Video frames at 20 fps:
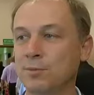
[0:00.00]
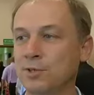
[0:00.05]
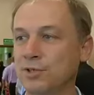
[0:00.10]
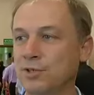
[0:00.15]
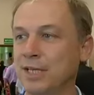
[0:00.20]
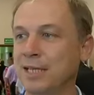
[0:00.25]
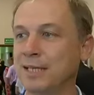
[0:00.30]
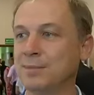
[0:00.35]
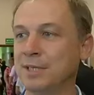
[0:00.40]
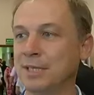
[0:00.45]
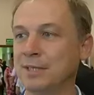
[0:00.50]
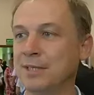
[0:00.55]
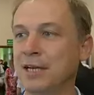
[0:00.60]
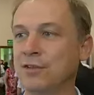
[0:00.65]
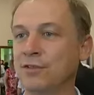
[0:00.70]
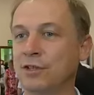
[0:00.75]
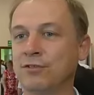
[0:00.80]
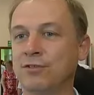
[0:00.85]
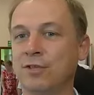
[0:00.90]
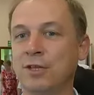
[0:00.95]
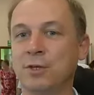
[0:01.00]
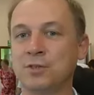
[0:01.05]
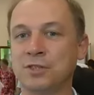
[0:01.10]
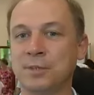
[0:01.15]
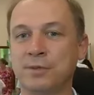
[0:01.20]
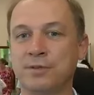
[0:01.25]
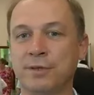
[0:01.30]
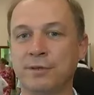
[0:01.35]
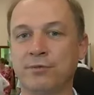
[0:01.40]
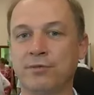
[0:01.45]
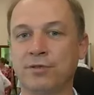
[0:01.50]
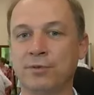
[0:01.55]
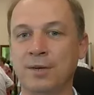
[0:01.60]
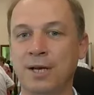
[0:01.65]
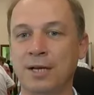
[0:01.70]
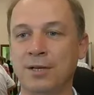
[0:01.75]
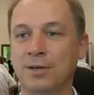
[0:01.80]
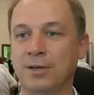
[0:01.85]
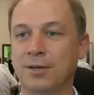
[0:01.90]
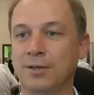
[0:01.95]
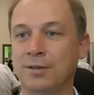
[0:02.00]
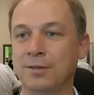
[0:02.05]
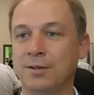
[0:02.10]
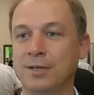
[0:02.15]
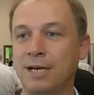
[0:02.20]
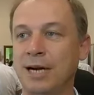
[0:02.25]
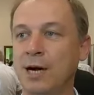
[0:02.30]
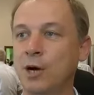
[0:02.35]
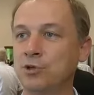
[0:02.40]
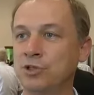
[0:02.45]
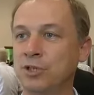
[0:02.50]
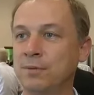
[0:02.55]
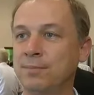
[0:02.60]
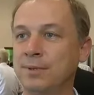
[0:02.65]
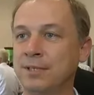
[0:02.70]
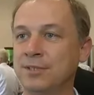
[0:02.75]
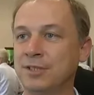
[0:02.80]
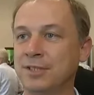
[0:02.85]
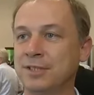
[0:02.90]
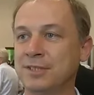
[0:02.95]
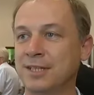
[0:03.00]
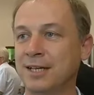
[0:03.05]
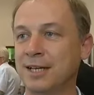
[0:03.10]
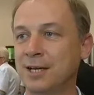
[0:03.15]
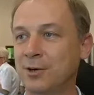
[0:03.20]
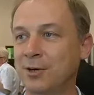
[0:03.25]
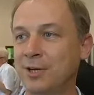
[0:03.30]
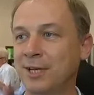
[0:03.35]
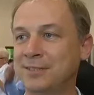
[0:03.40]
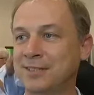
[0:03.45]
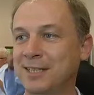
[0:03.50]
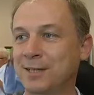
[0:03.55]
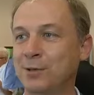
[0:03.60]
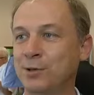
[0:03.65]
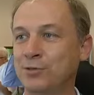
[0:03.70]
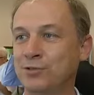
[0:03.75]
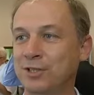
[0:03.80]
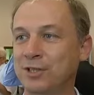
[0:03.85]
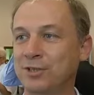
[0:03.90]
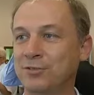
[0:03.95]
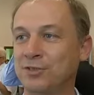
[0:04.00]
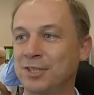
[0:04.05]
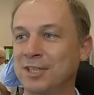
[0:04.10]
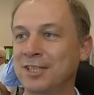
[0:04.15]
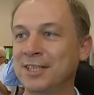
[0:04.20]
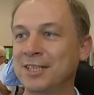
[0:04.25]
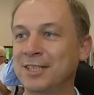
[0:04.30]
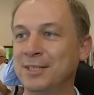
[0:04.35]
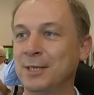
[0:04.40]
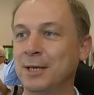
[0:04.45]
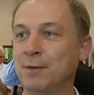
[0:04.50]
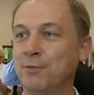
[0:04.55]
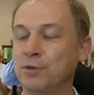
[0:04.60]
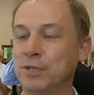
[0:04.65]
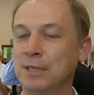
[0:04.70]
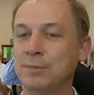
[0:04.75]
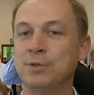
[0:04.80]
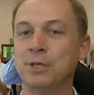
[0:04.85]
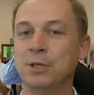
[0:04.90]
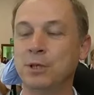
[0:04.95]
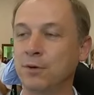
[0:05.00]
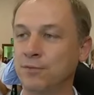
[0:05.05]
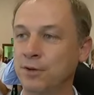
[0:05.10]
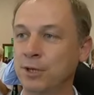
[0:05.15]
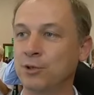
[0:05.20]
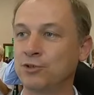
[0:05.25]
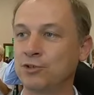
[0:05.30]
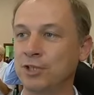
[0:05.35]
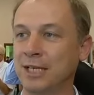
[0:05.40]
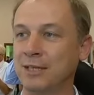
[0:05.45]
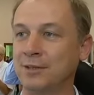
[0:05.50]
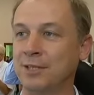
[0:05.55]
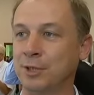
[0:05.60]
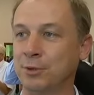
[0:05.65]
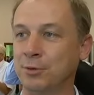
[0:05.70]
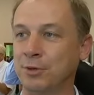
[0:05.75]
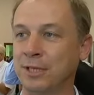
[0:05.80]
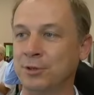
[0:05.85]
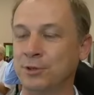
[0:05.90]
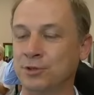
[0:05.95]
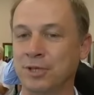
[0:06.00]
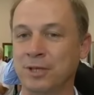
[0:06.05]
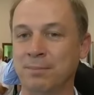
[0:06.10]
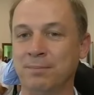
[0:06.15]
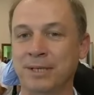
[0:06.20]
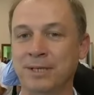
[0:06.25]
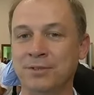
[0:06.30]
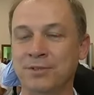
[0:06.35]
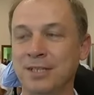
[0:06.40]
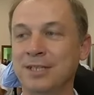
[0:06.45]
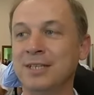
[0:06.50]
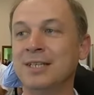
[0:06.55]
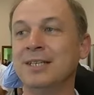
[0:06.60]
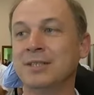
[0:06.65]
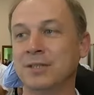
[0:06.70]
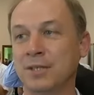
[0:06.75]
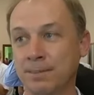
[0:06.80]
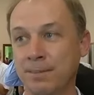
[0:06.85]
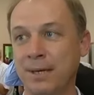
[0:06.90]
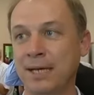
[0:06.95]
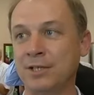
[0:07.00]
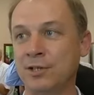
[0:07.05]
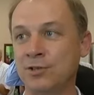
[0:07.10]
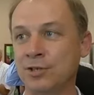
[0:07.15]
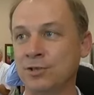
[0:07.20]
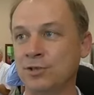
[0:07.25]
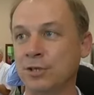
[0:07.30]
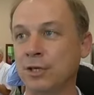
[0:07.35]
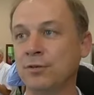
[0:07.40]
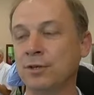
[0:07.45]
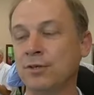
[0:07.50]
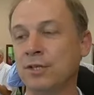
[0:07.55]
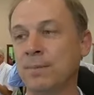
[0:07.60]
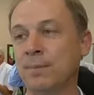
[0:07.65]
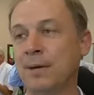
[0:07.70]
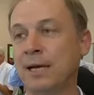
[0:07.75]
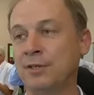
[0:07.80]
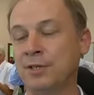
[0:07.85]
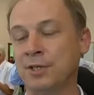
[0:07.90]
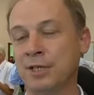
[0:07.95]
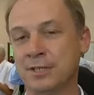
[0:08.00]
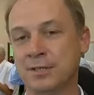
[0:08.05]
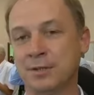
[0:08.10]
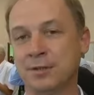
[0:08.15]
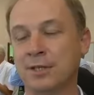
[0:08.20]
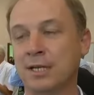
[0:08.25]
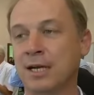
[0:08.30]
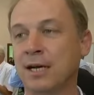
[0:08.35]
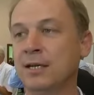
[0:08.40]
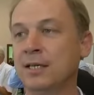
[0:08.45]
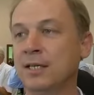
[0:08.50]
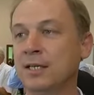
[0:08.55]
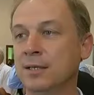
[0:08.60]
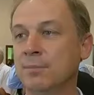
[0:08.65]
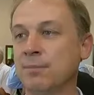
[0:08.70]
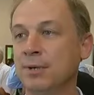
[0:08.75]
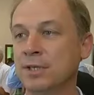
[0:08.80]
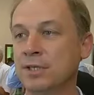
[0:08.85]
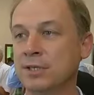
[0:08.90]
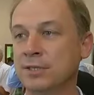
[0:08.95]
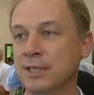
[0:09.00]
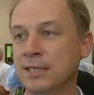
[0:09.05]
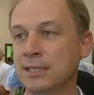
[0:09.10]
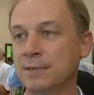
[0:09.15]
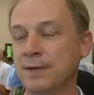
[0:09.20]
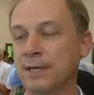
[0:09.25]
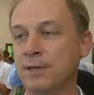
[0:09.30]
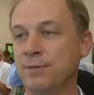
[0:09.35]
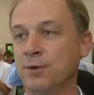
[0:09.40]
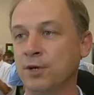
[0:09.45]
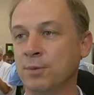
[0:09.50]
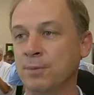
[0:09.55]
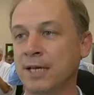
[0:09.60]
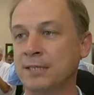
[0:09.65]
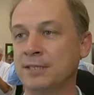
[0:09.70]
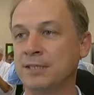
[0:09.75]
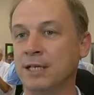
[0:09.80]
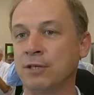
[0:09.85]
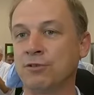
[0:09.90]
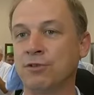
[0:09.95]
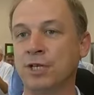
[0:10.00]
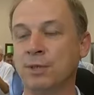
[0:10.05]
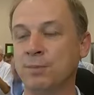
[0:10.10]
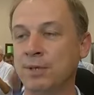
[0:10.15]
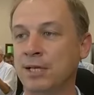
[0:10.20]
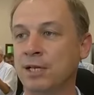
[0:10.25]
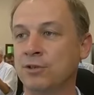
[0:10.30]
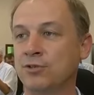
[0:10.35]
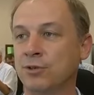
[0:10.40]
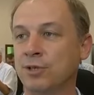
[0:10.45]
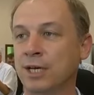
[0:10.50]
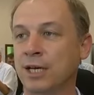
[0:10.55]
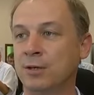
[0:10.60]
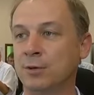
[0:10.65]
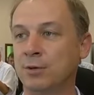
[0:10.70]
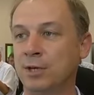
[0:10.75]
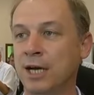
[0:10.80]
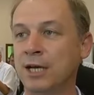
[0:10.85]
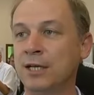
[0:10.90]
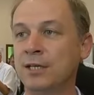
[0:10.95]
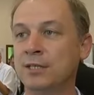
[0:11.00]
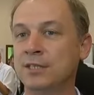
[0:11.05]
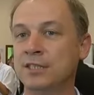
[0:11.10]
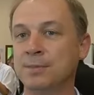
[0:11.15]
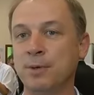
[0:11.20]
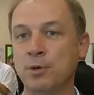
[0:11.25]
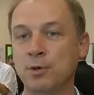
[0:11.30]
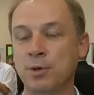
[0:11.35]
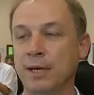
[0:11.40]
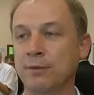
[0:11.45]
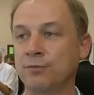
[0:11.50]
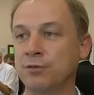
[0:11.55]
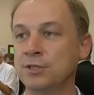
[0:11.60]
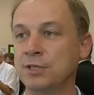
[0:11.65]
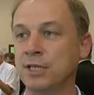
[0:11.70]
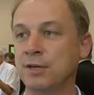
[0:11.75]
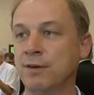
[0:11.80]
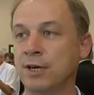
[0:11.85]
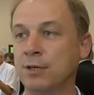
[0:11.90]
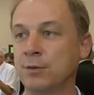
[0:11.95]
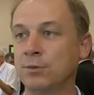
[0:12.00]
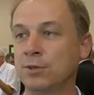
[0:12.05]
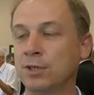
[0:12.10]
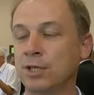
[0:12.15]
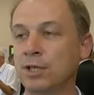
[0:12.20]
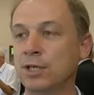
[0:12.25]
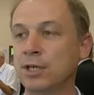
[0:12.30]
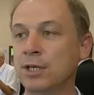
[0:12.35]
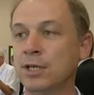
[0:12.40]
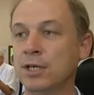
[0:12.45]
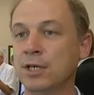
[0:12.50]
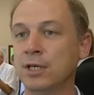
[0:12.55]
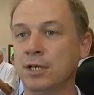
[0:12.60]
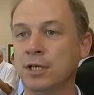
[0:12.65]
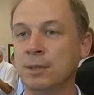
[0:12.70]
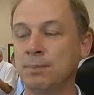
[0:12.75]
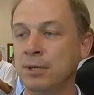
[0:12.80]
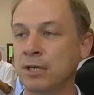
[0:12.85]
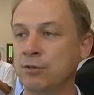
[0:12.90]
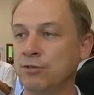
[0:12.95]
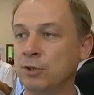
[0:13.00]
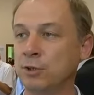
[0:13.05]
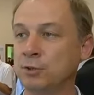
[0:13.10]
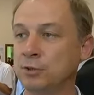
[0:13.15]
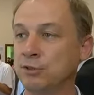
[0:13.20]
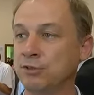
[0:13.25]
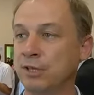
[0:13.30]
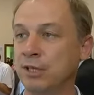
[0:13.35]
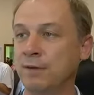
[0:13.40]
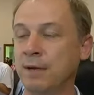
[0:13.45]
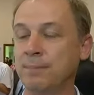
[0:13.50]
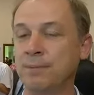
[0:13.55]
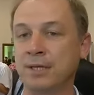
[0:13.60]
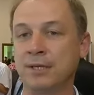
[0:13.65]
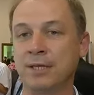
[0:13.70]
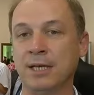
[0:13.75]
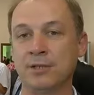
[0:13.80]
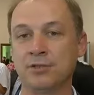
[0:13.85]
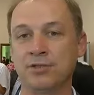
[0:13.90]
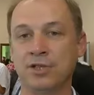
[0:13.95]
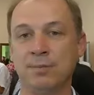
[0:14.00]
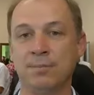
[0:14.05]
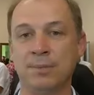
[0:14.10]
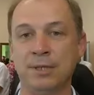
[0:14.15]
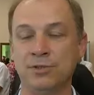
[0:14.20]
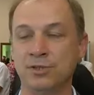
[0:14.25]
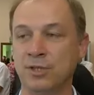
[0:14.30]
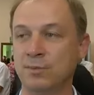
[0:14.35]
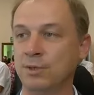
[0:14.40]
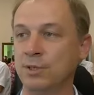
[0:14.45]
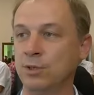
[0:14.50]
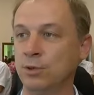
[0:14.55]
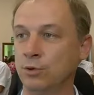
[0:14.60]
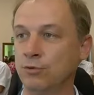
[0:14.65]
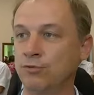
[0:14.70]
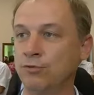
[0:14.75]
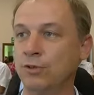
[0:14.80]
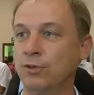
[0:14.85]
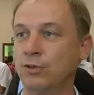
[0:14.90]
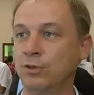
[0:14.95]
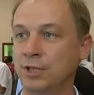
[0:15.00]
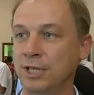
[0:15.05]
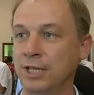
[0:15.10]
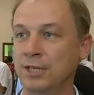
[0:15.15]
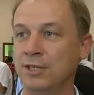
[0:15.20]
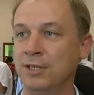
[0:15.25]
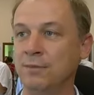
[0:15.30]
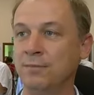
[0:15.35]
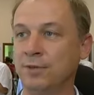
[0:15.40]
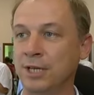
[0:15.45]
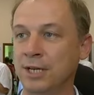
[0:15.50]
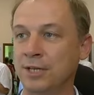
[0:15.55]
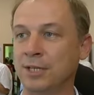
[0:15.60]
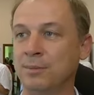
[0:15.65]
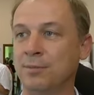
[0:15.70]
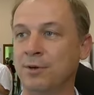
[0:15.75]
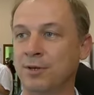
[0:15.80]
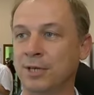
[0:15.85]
Myślałem jednak, że cztery osoby się wstrzymają, a osiem będzie za. Okazało się, że trafiłem tylko w ilość radnych, która dzisiaj będzie. Tym bardziej się cieszę, tym bardziej jest to dla Ministerstwa informacja, że gmina Zielona Góra spełniła wszystkie warunki i 1 stycznia 2015 będziemy już jednym wielkim